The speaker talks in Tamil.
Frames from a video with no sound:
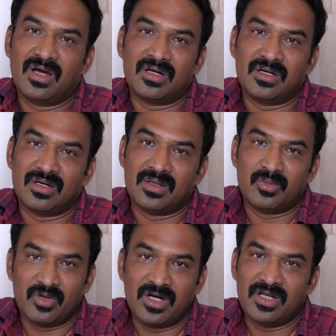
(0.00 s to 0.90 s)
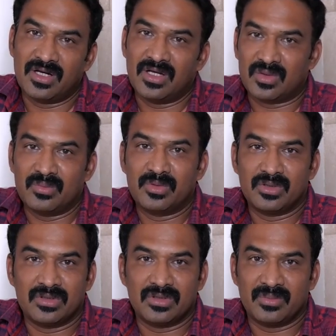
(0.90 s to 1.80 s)
ஆனால் முன்னாடியெல்லாம் ரொம்ப
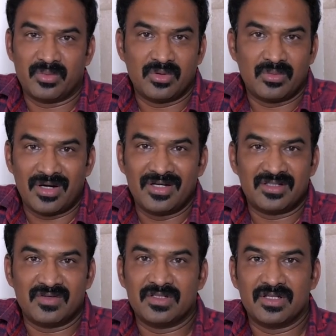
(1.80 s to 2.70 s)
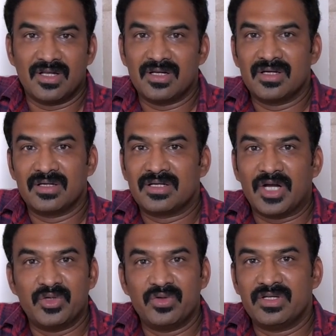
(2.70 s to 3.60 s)
இப்போது மானிட்டர் வந்ததால்
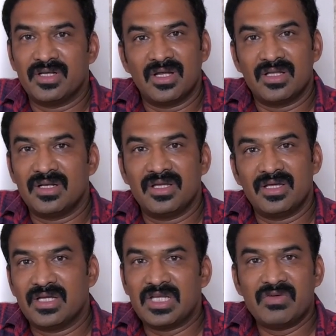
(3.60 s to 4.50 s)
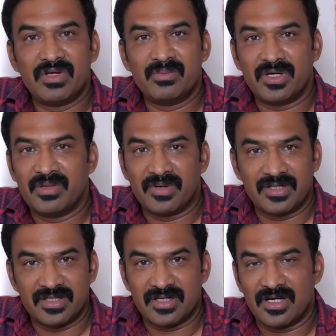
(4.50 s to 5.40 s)
கண்டினியூட்டியெல்லாம் அதுலேயே ரீவைண்ட் பண்ணி
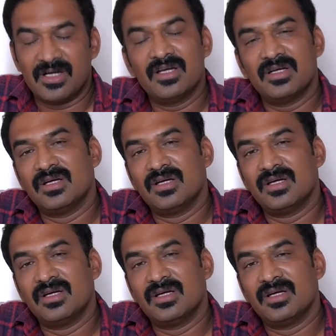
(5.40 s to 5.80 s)
பார்த்துக்கிறாங்க